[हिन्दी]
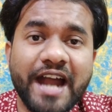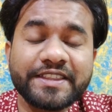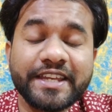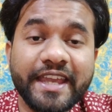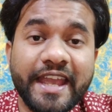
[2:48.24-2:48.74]

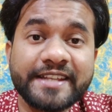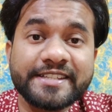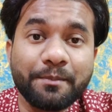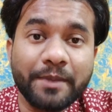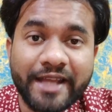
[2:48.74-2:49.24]
कार्तिक एक
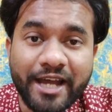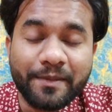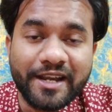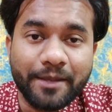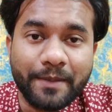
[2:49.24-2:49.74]
जिम्मेदार
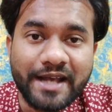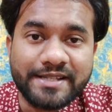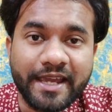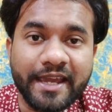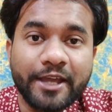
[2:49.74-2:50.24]

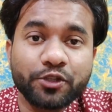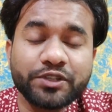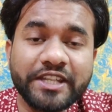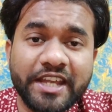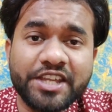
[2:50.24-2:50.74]
बल्लेबाज है तो
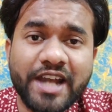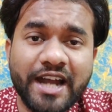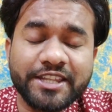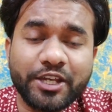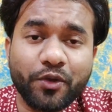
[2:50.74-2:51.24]
दिनेश
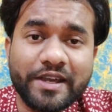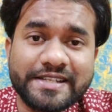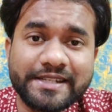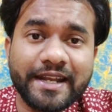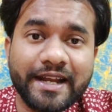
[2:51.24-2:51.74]
कार्तिक को
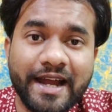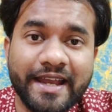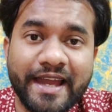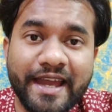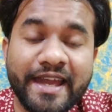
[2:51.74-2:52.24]
इसलिए रखा
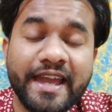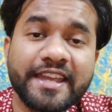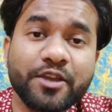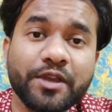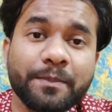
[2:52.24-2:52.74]
गया है
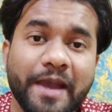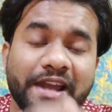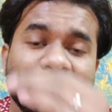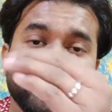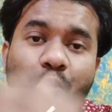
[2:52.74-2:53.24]
क्योंकि
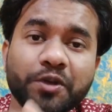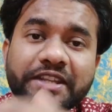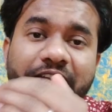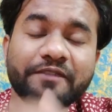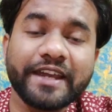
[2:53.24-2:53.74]
पहले दो
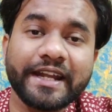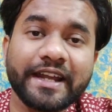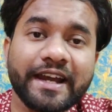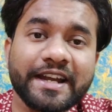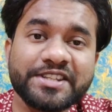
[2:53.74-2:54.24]
तीन विकेट
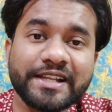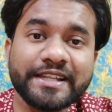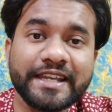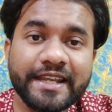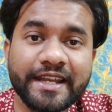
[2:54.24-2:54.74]
अगर
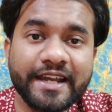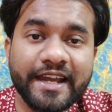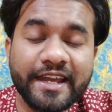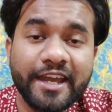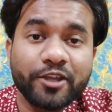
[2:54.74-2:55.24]
जल्दी गिर
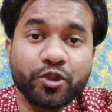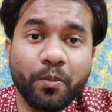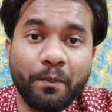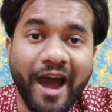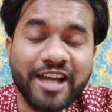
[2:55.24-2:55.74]
गए तो
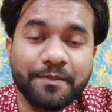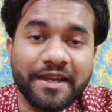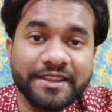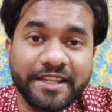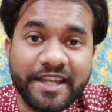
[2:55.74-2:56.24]
बाद
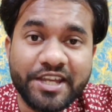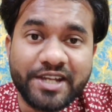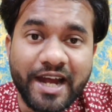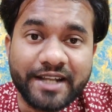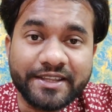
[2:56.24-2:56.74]
में दिनेश
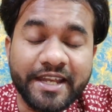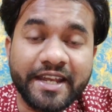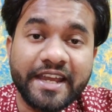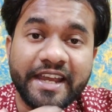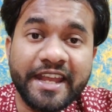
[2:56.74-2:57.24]

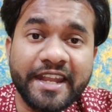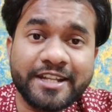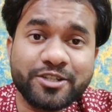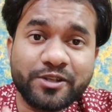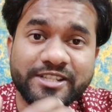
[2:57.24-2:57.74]
कार्तिक
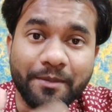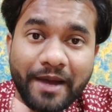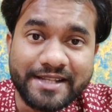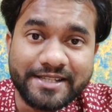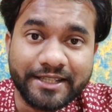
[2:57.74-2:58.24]
इनिंग्स को
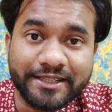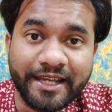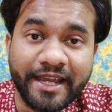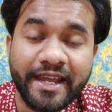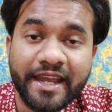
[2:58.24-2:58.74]
संभाल
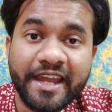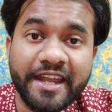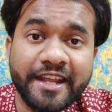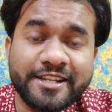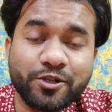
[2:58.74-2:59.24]
सकते हैं
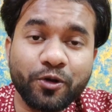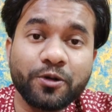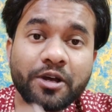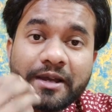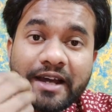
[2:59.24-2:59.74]
इनिंग्स को
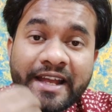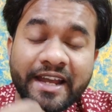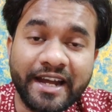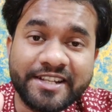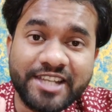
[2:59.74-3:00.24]

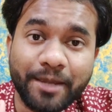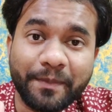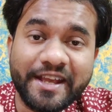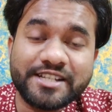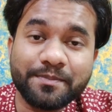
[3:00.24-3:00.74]
एक अच्छे
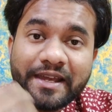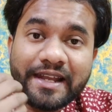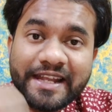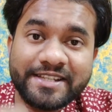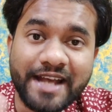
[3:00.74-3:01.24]
पेस में
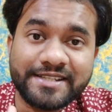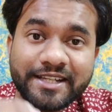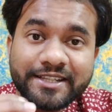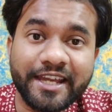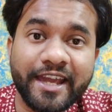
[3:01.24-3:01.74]
ले जा
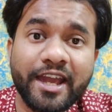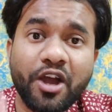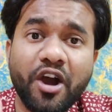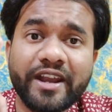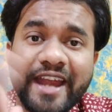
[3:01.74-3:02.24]
सकते हैं
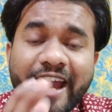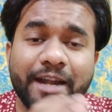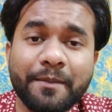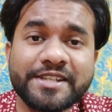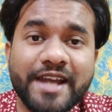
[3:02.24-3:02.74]
और
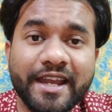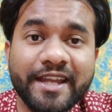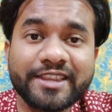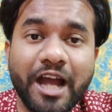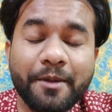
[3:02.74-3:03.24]
एंड में
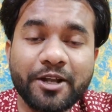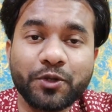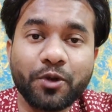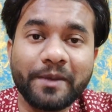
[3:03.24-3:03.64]
जाके ताबड़तोड़